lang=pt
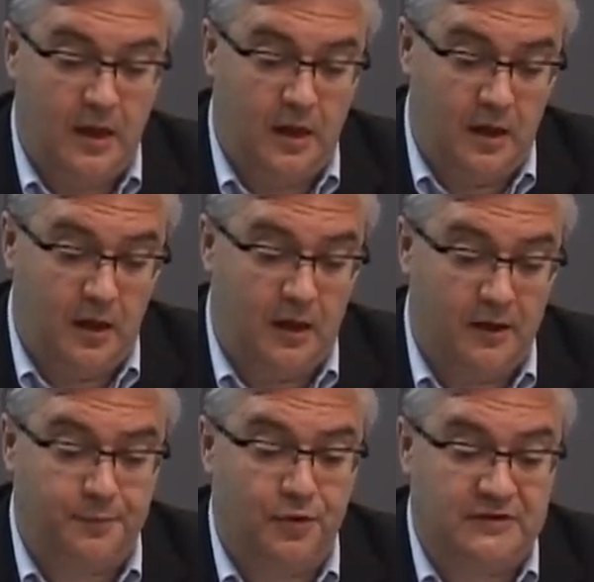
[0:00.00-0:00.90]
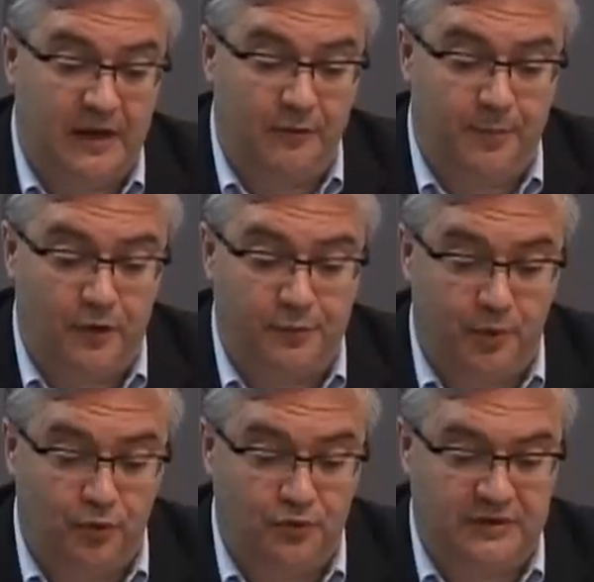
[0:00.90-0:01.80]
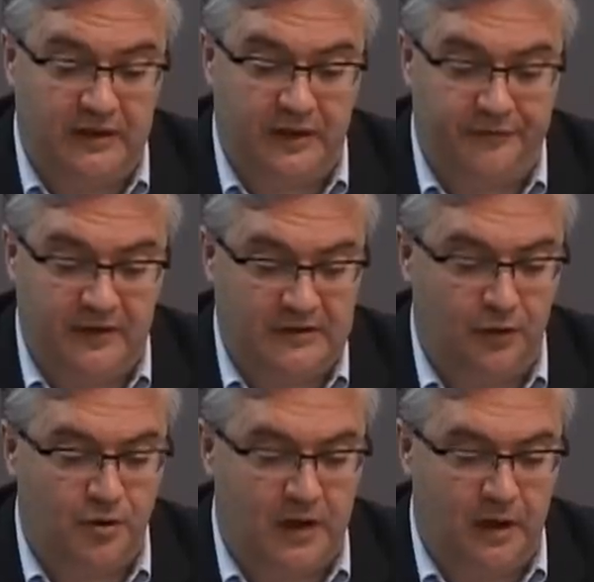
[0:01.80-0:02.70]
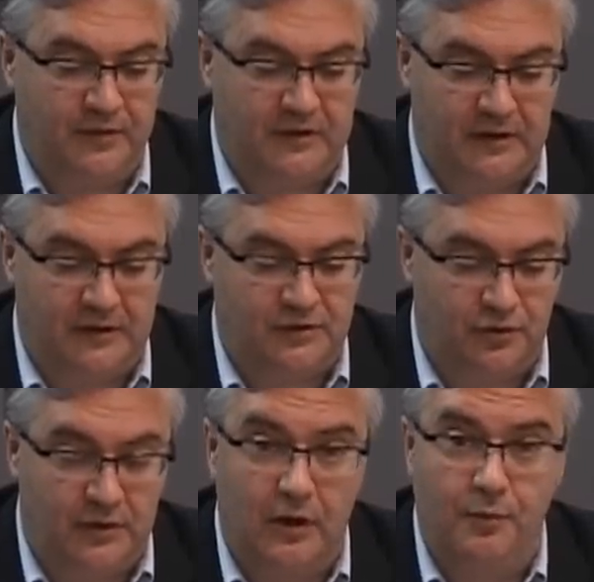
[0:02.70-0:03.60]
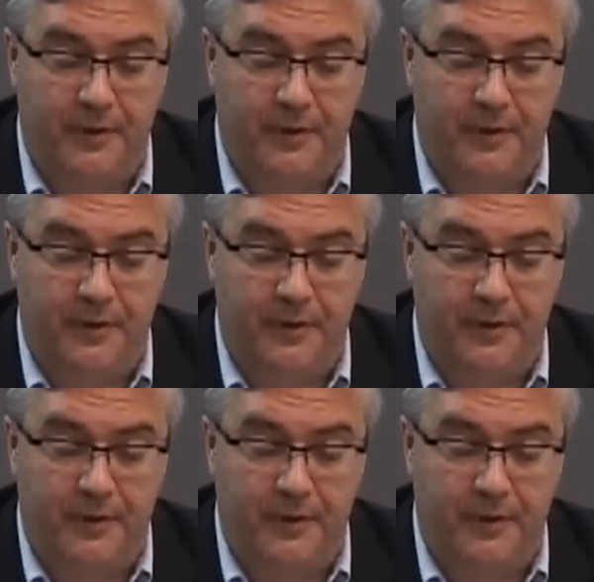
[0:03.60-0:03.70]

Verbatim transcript: é responsável pelos produtos renda fixa local, internacional,